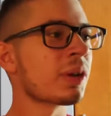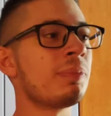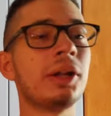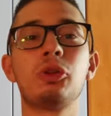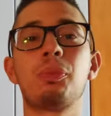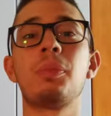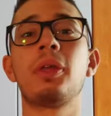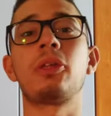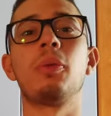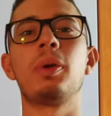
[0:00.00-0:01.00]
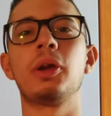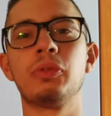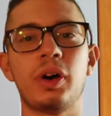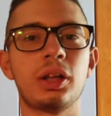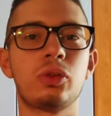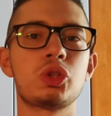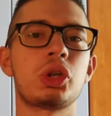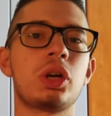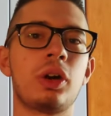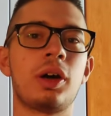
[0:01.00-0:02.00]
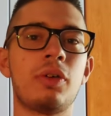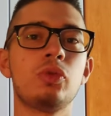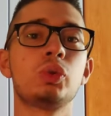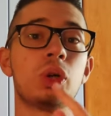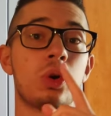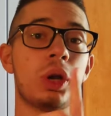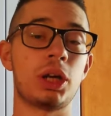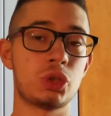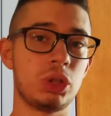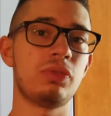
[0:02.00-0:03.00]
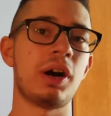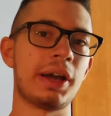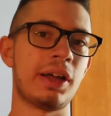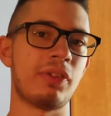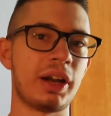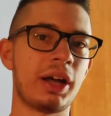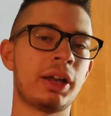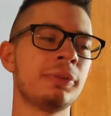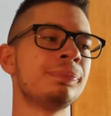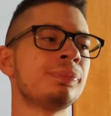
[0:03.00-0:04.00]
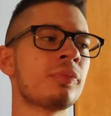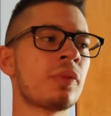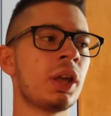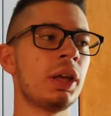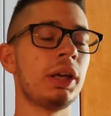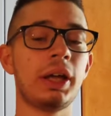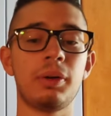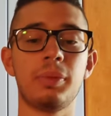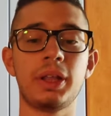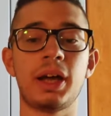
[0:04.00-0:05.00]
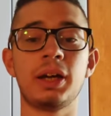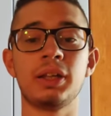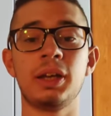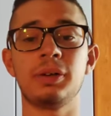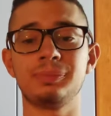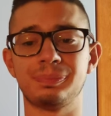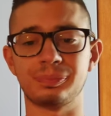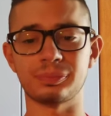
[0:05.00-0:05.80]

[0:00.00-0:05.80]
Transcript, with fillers: ma il doppio pit stop l'hanno fatto, ciò che non aveva avuto il coraggio di fare la Ferrari in Gran Bretagna.